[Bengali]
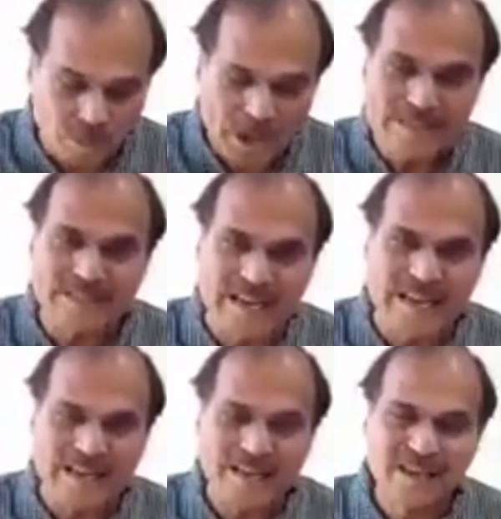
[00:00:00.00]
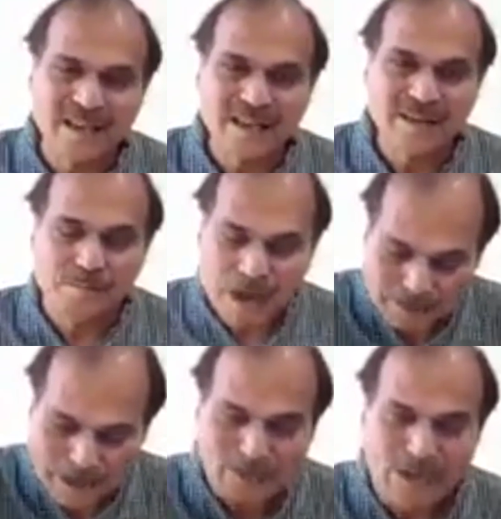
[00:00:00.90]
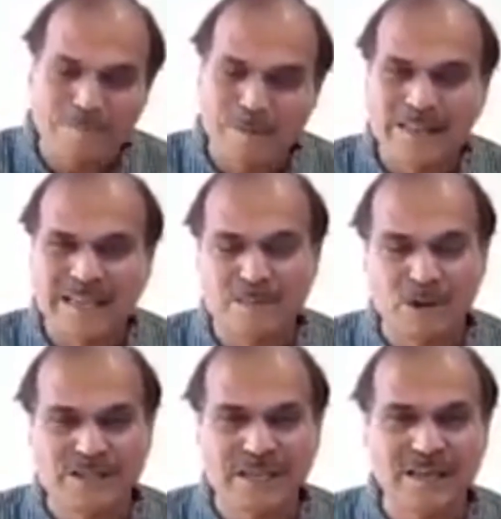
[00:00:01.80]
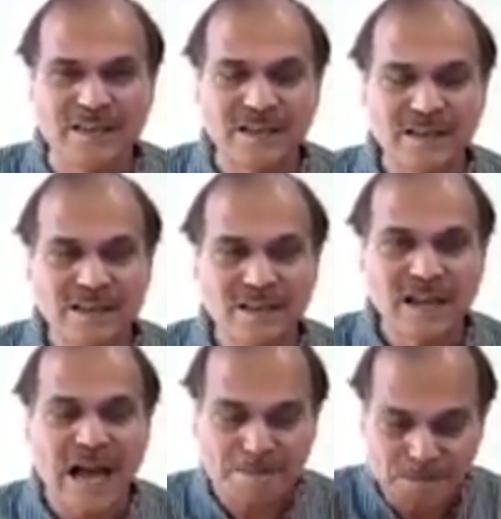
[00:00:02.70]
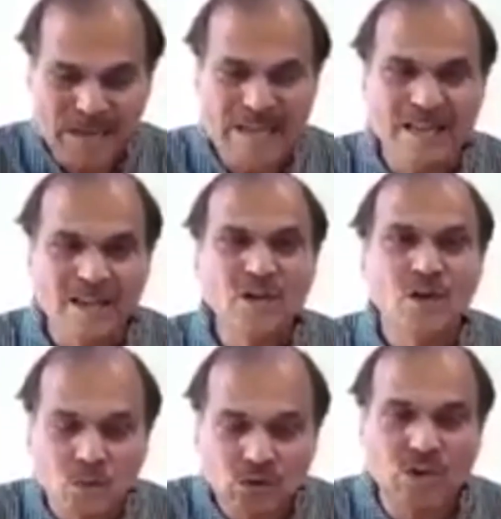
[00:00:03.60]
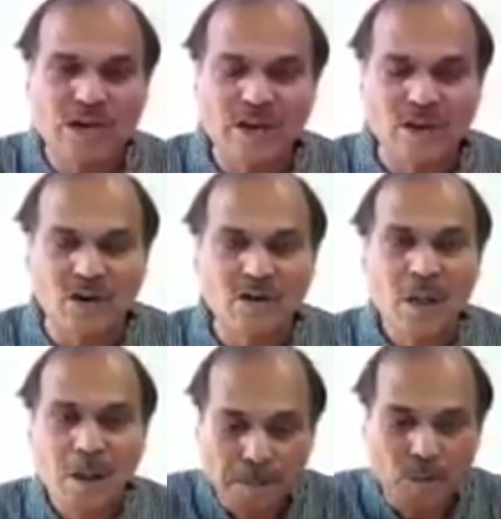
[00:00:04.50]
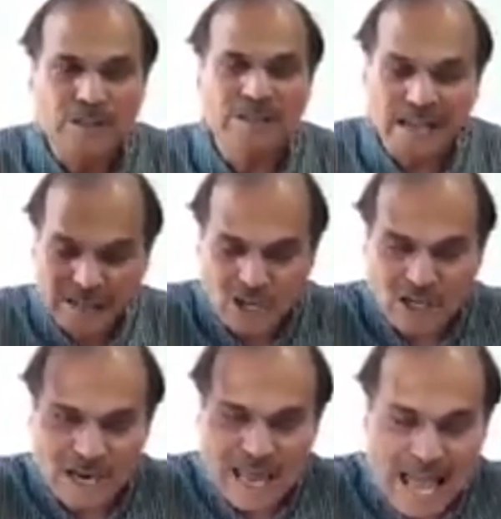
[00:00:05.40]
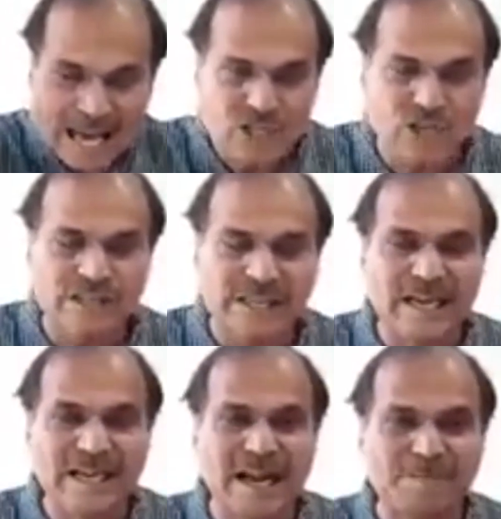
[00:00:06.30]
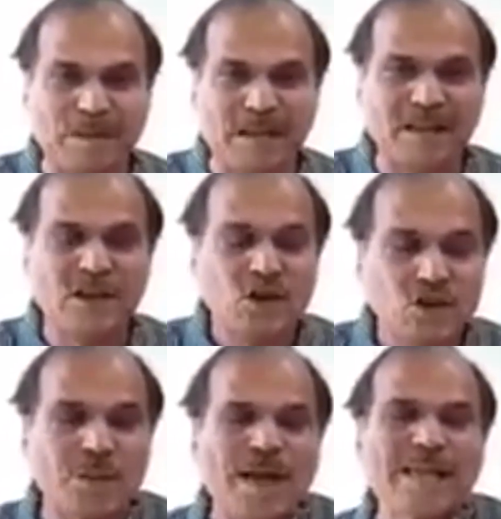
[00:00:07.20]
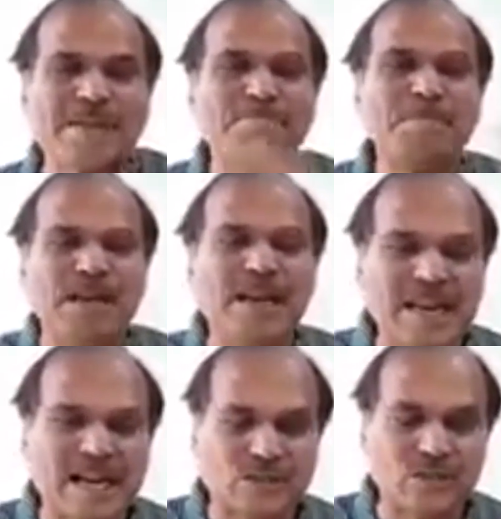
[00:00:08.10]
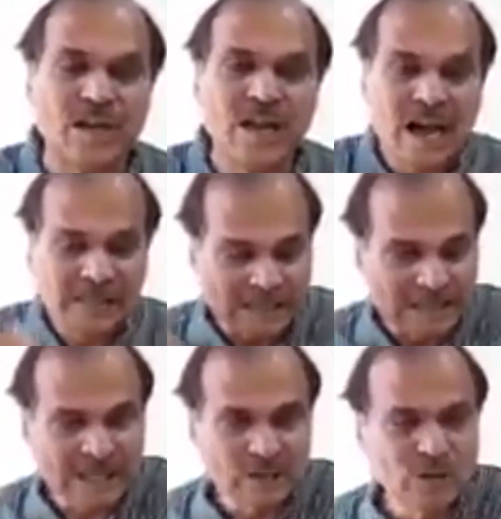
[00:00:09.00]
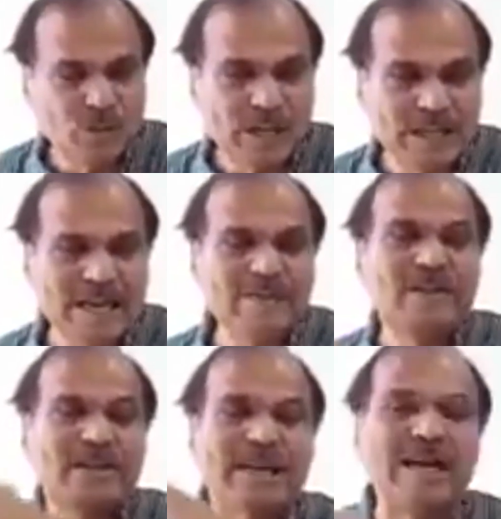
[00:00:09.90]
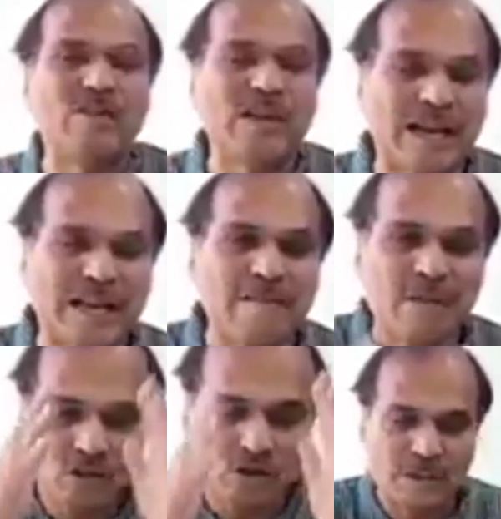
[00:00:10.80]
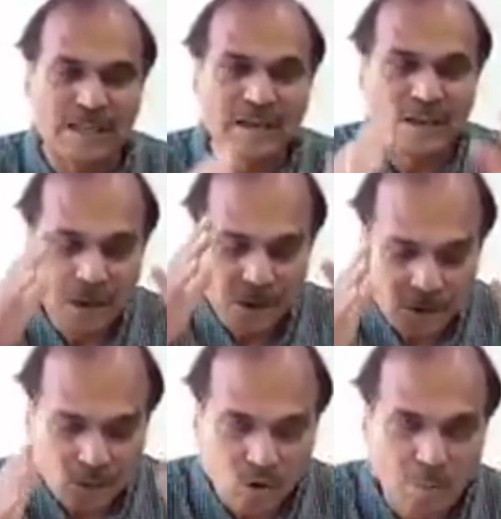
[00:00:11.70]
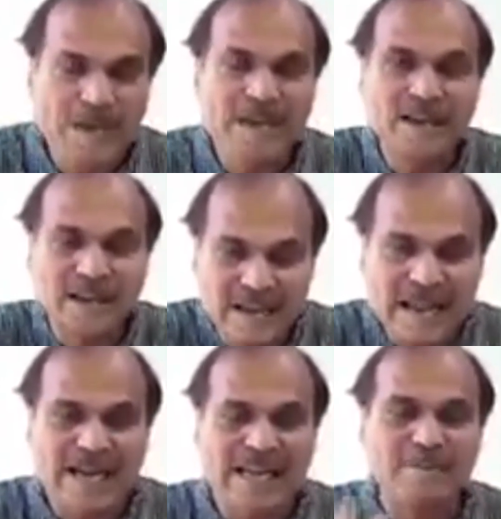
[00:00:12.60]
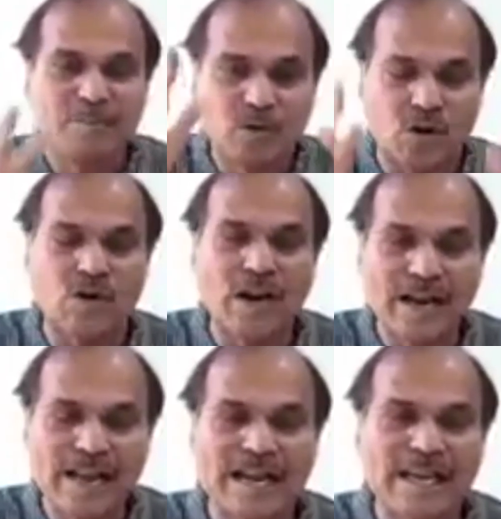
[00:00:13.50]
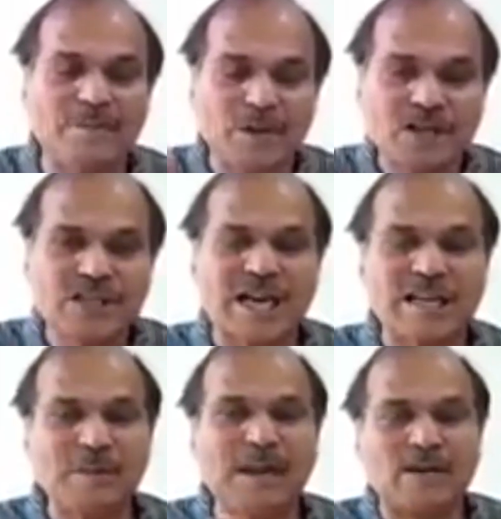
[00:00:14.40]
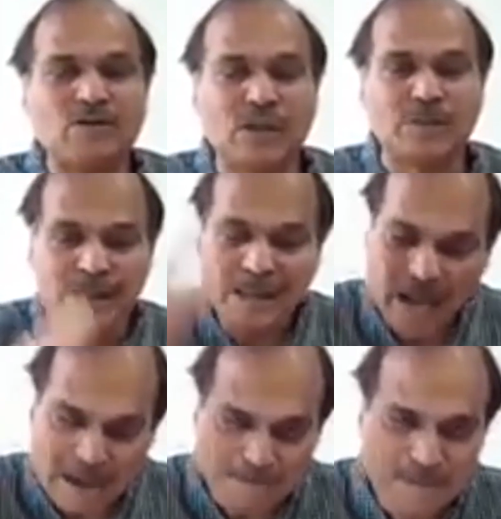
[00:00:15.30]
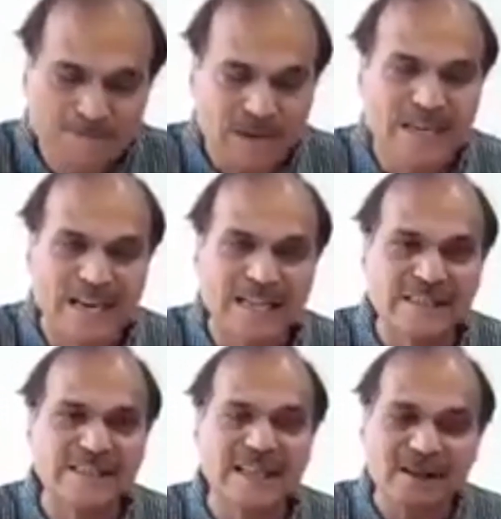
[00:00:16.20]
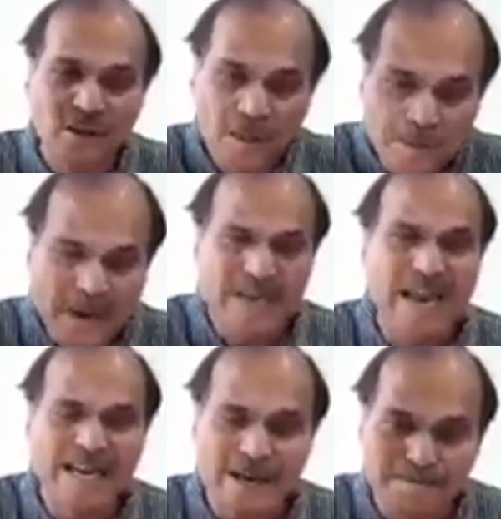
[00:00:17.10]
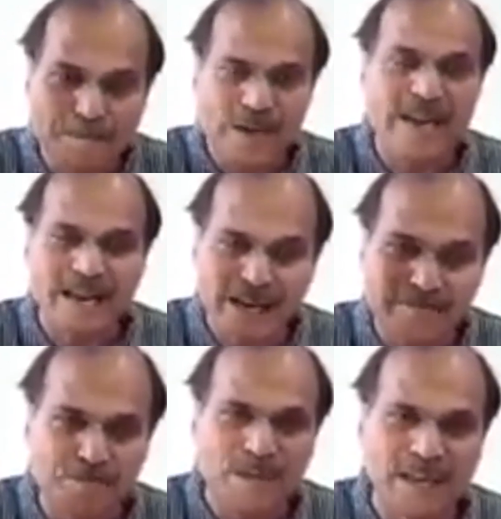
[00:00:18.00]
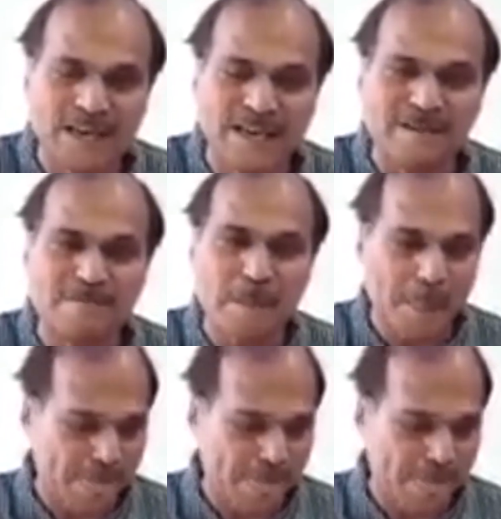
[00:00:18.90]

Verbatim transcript: সময় এসেছে বারবার করে আপনাদেরকে বলছি আপনি উদ্যোগী হন প্রতিদিন দরকারে একশো ট্রেন নিন আপনি সবাইকে ফিরে নিয়ে আসুন তাদেরকে শুধু বলে দিন ট্রেনে ওঠার আগে তোমাদের কোভিড নেগেটিভ করোনা নেগেটিভ সার্টিফিকেট উঠতে হবে আপনি ফিরিয়ে নিন দিদি ফিরিয়ে নিন ফিরিয়ে নিন ফিরিয়ে নিন